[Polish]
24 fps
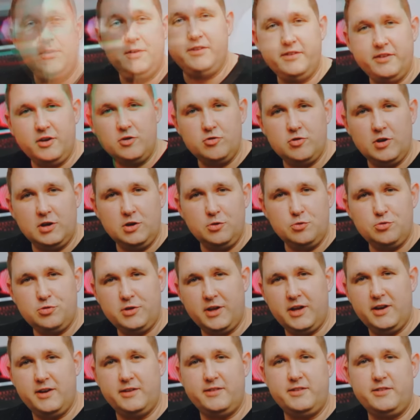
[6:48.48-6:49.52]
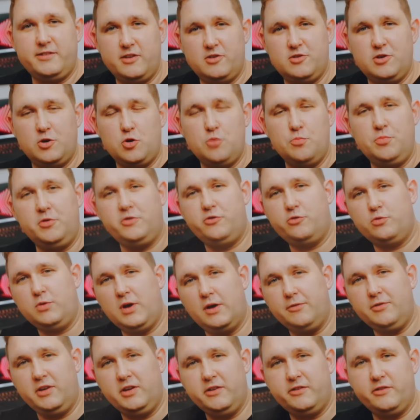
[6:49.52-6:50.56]
Nagrywamy ten film przed premierą,
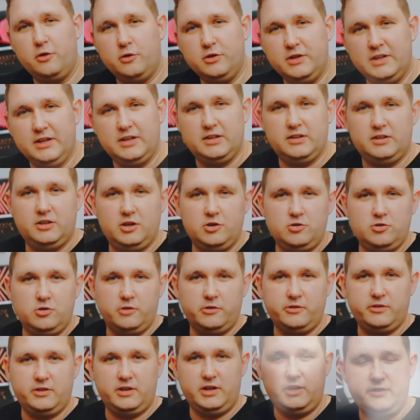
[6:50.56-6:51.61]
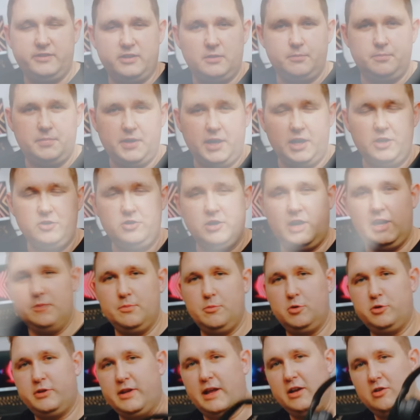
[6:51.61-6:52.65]
więc nie znamy dokładnej ceny Realme
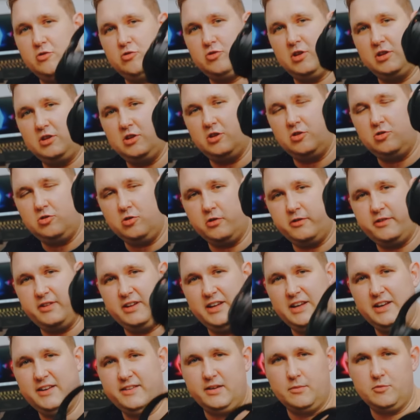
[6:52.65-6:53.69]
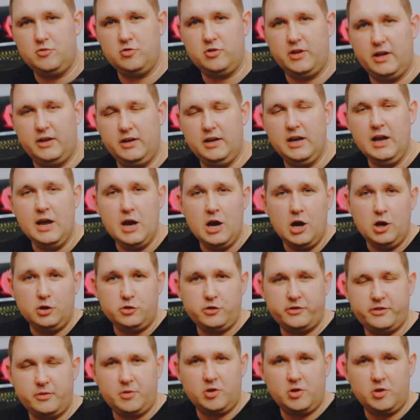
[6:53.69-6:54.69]
GT Neo 3. Ona zapewne teraz pojawia się na